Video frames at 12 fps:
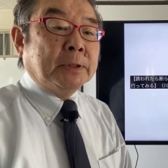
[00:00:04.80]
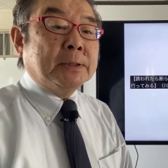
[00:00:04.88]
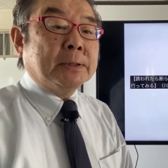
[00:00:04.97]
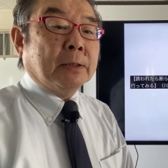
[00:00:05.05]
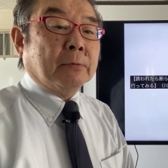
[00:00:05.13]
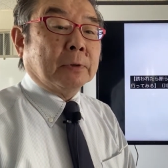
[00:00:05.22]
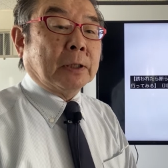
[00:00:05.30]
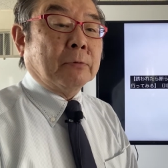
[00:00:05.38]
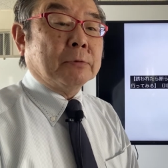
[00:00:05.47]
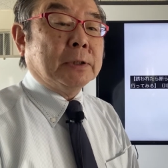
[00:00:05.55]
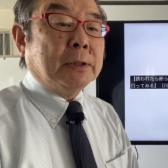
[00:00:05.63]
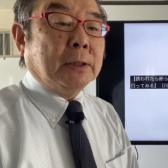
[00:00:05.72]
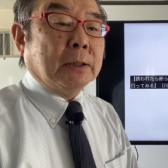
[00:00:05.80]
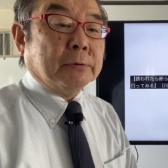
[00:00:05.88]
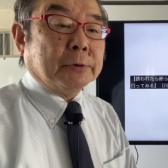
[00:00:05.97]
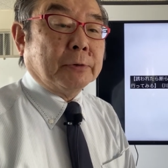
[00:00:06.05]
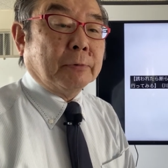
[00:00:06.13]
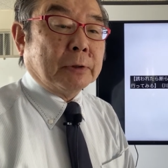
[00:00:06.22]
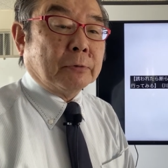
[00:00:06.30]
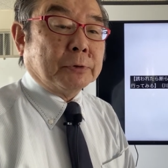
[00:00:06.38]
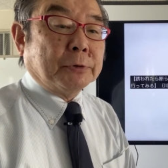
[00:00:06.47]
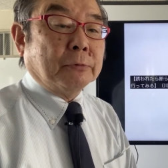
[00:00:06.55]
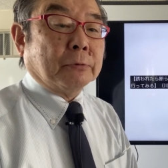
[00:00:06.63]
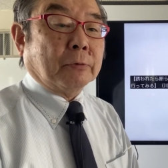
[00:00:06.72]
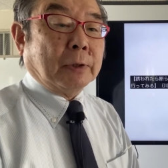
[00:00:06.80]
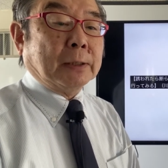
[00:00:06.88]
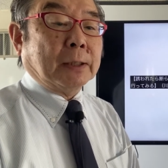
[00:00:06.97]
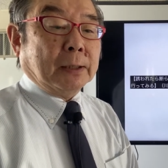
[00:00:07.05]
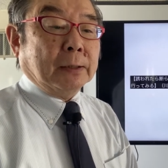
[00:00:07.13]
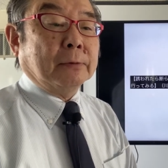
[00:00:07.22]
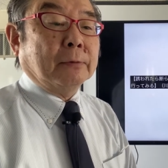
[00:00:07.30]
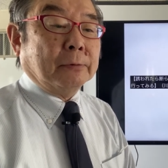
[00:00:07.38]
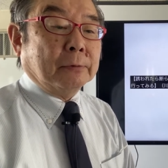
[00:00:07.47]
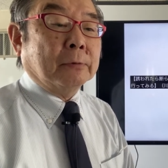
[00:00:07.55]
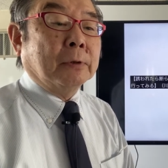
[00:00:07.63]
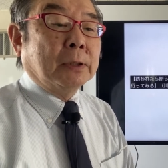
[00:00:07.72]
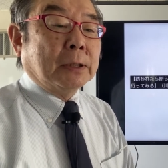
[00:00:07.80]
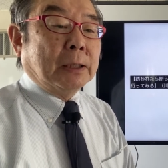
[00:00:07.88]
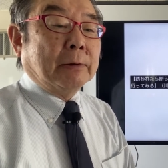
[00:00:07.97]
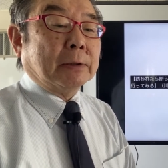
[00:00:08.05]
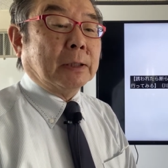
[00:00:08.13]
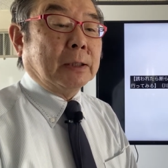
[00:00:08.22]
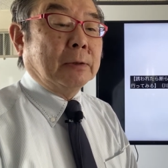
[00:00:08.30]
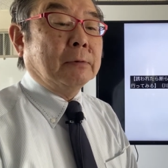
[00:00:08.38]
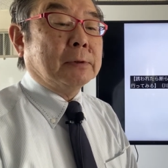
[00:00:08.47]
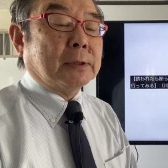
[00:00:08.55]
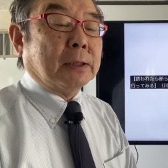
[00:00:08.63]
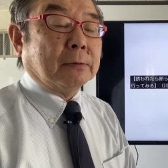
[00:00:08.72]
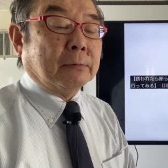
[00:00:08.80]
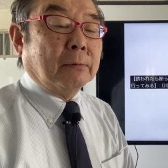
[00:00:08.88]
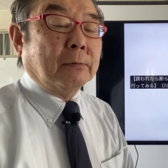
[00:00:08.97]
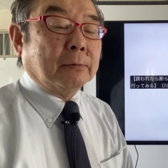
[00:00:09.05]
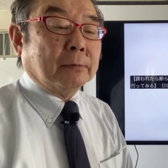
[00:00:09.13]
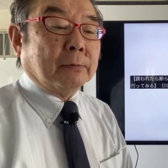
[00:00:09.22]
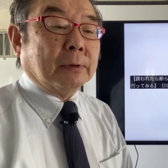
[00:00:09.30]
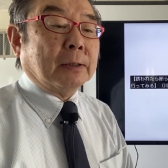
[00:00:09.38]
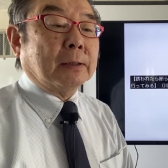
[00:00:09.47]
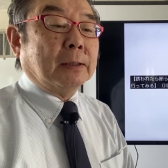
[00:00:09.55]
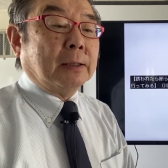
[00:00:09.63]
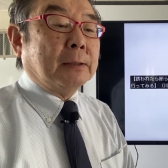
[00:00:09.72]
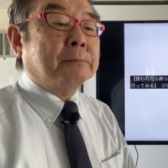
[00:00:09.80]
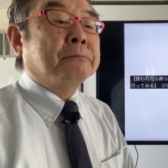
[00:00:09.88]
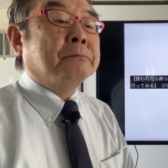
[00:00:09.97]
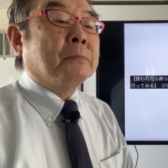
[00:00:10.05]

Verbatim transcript: 人生を楽しんでいる人は年を取らないという川田博さんの本の中から